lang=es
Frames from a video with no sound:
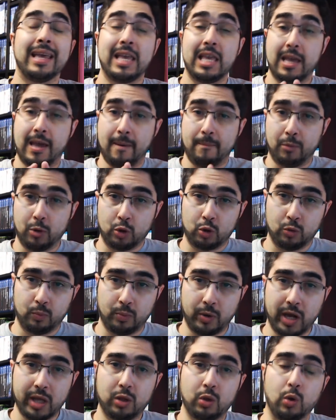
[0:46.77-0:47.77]
y que por
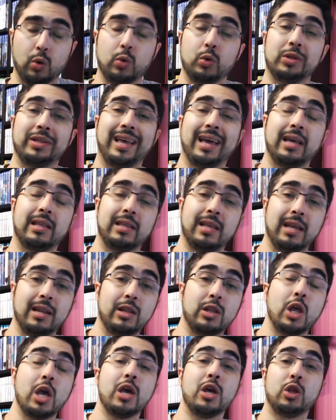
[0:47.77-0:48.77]
supuesto ustedes
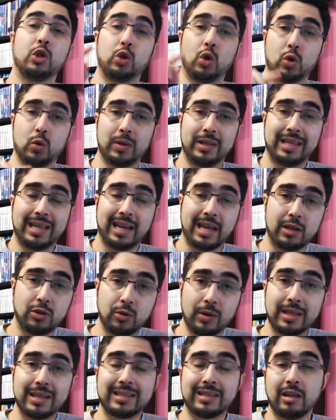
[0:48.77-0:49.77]
tienen todo el
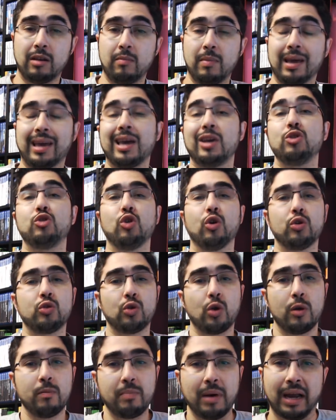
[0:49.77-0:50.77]
derecho a decirme que yo
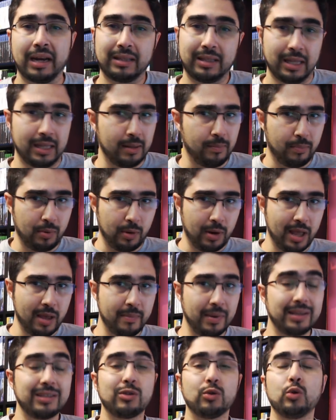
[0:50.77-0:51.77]
soy parte del
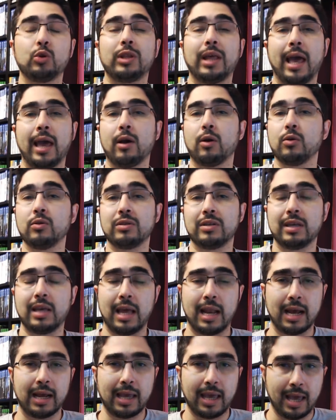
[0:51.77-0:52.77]
problema si ustedes
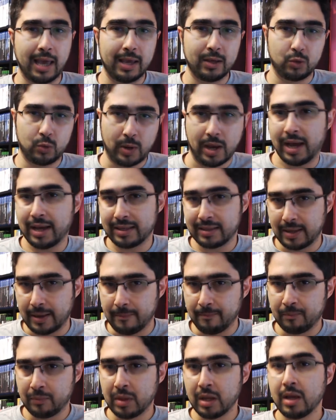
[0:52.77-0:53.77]
consideran que eso es
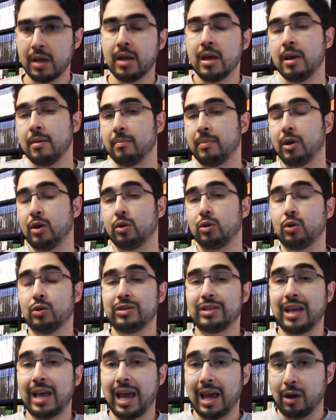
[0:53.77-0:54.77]
así. Pero
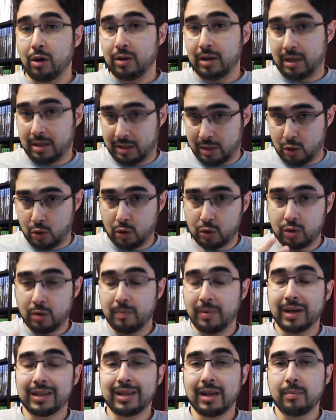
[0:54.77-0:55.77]
entonces si yo
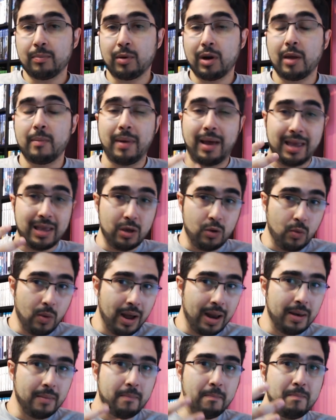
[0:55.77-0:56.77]
soy parte del problema,
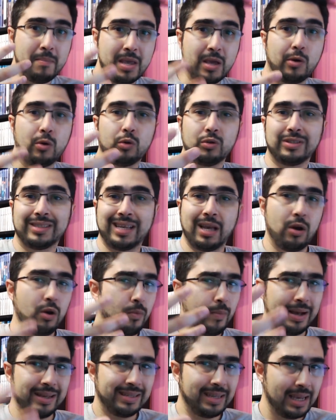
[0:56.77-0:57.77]
igual mi
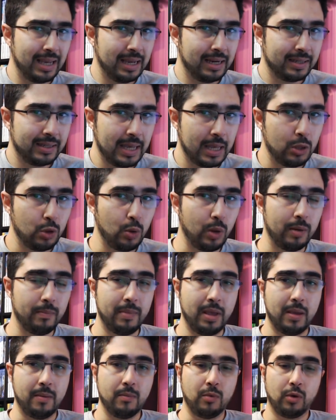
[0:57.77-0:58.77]
consejo va a seguir siendo el
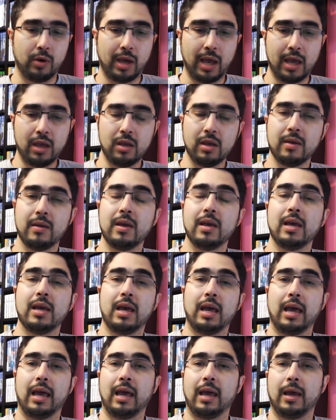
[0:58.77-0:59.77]
mismo, ¿ok?
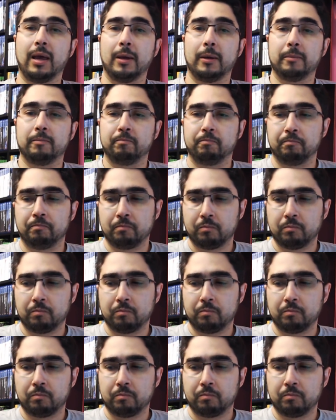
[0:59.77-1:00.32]
Eh,